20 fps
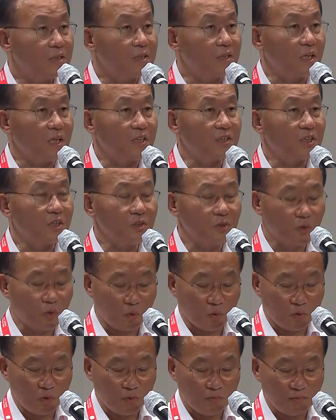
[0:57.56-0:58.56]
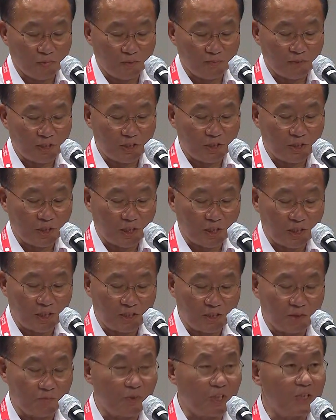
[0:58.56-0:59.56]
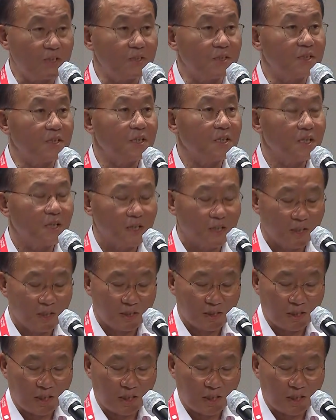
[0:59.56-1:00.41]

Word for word: 등 장 차관들도 대거 참석했습니다.